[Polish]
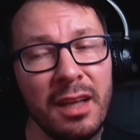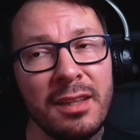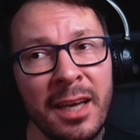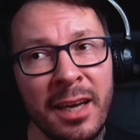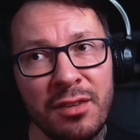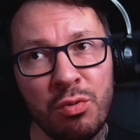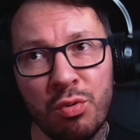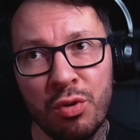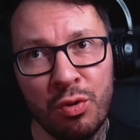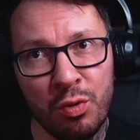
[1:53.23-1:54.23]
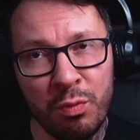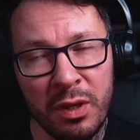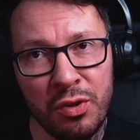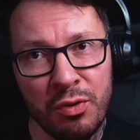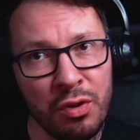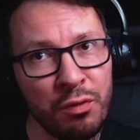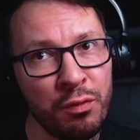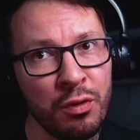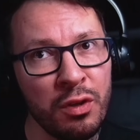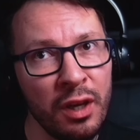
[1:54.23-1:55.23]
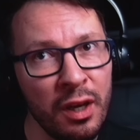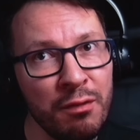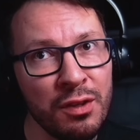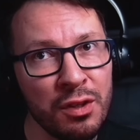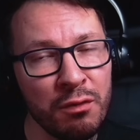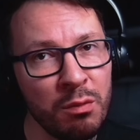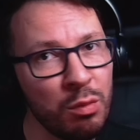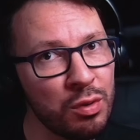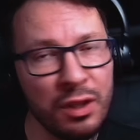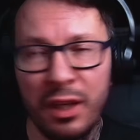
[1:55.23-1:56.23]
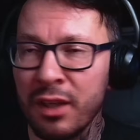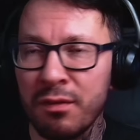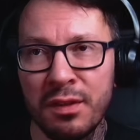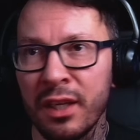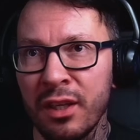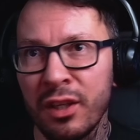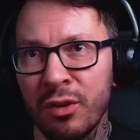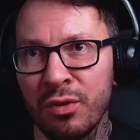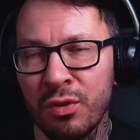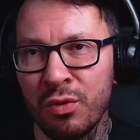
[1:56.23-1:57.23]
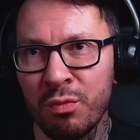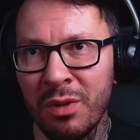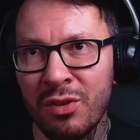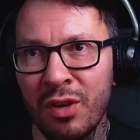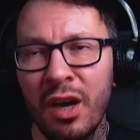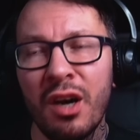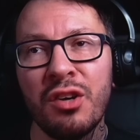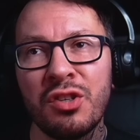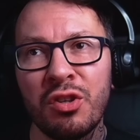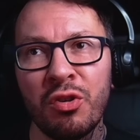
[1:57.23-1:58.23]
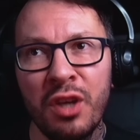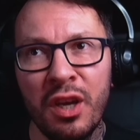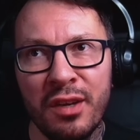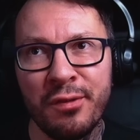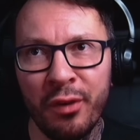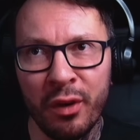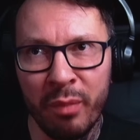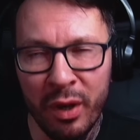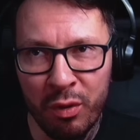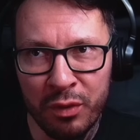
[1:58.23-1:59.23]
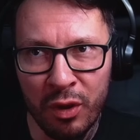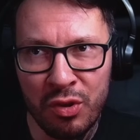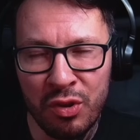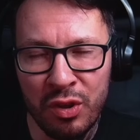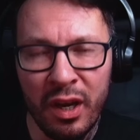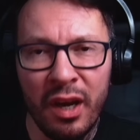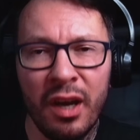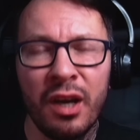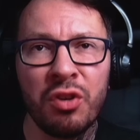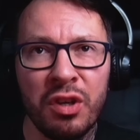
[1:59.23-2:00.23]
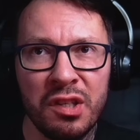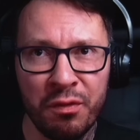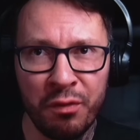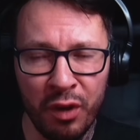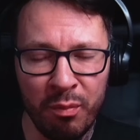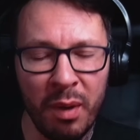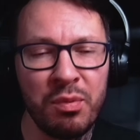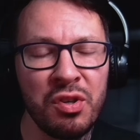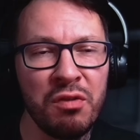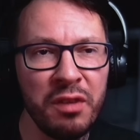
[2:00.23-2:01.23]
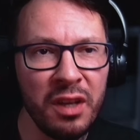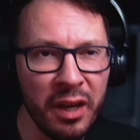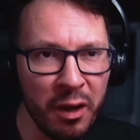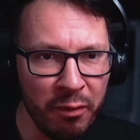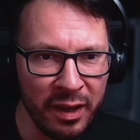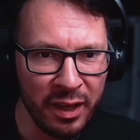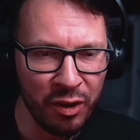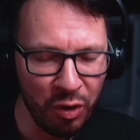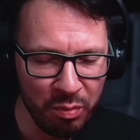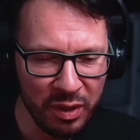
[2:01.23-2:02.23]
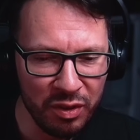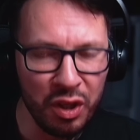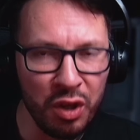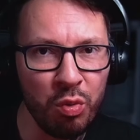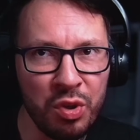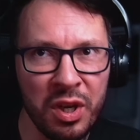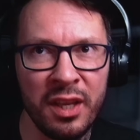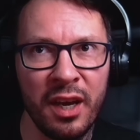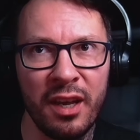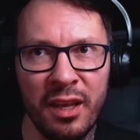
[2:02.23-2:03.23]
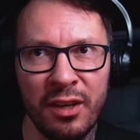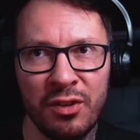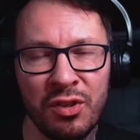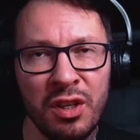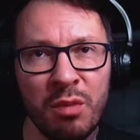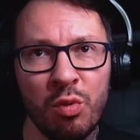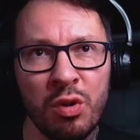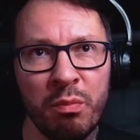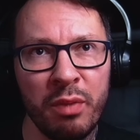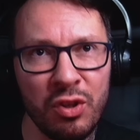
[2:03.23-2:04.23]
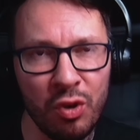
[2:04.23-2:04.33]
Teraz już rozumiesz, czy twój lewicowy mózg nie jest w stanie tego zrozumieć, że to nie jest forma równości. To jest forma przywilejowania kobiet i uczenia ich, że nie muszą brać